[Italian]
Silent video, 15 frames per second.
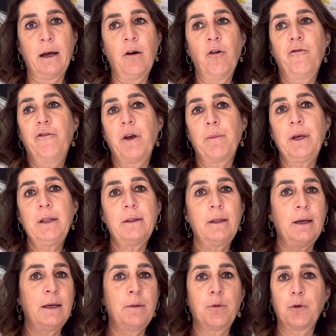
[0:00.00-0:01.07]
Ovviamente
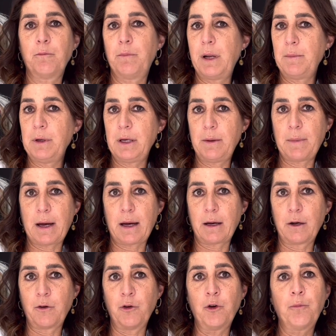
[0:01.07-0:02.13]
i problemi problemi
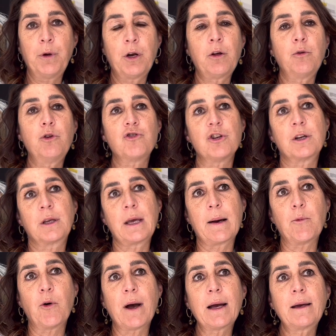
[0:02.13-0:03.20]
rimangono, però noi
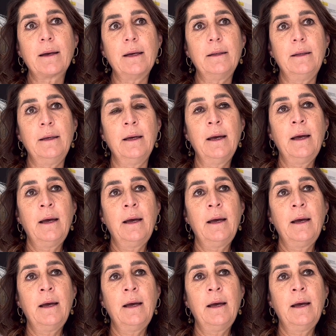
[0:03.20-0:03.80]
cerchiamo anche di,